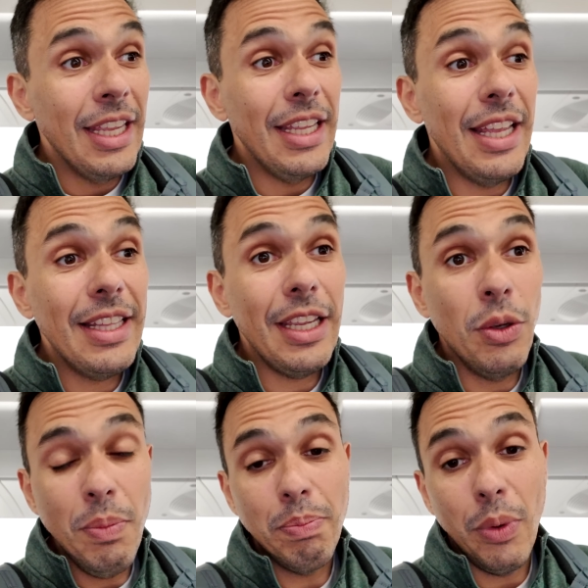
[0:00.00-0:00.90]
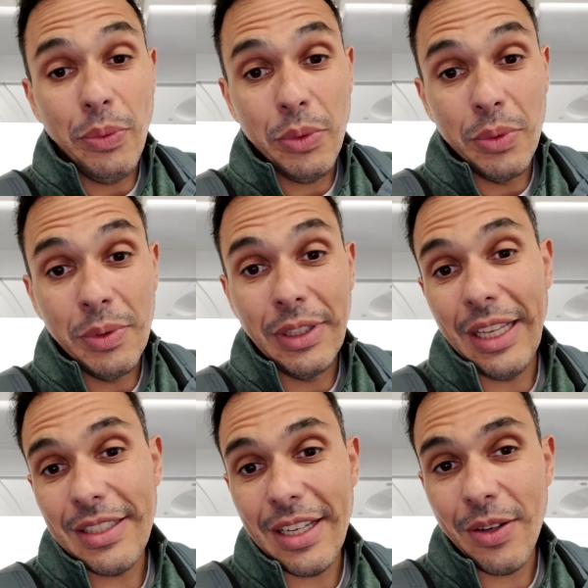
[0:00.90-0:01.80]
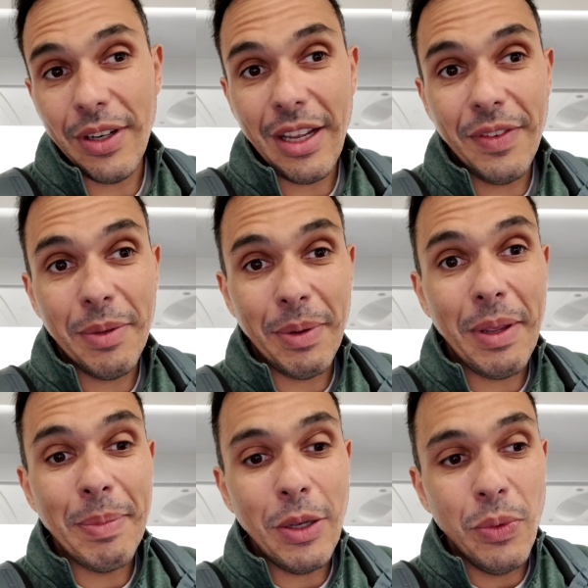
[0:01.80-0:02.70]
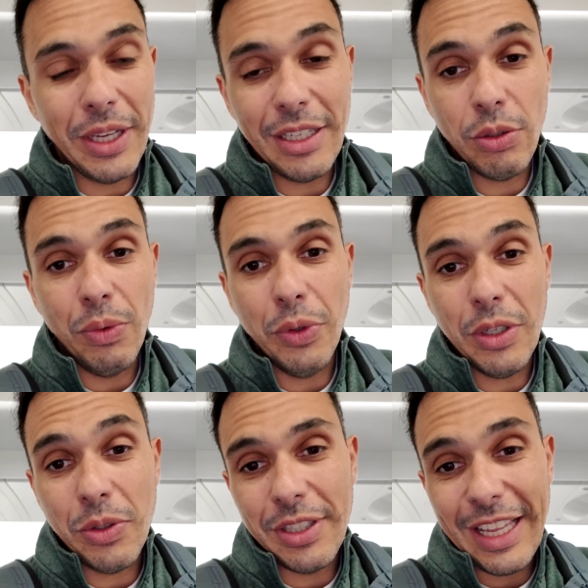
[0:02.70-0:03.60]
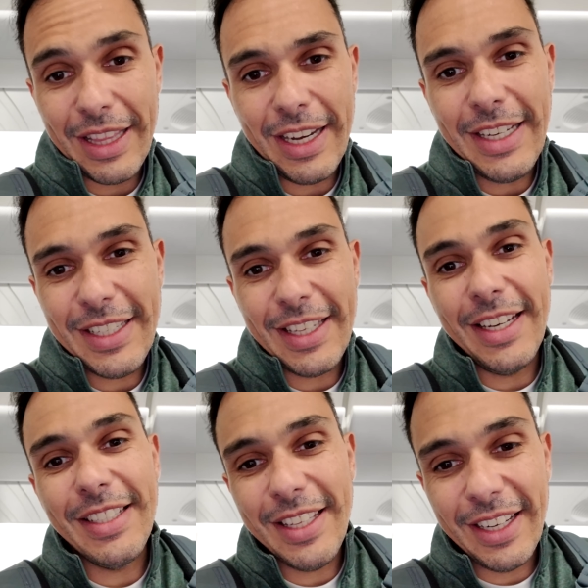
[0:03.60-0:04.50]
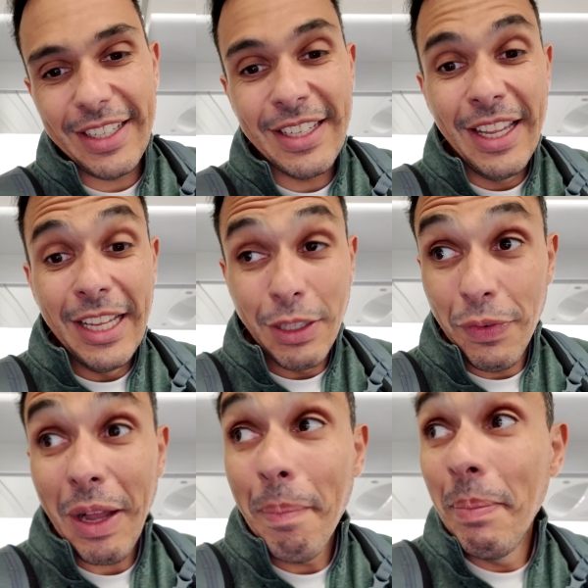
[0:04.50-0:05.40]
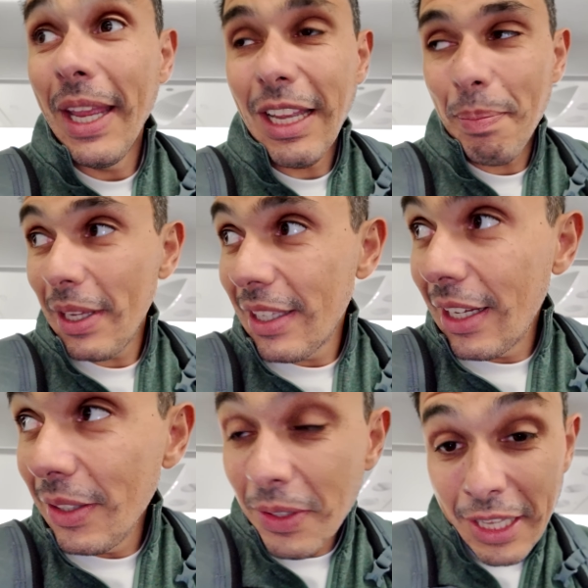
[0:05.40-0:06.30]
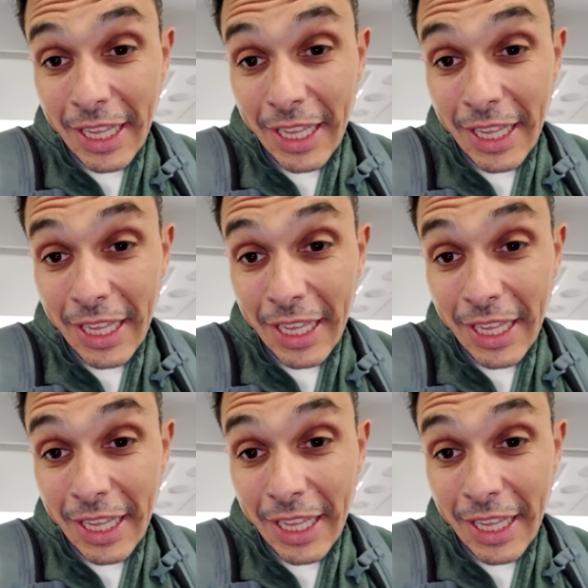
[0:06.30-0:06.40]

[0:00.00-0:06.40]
E daí tem um ponto nessa aeronave que para mim é bem ruim, as configurações, que é 3, 3 e 3. Então fica bem apertado.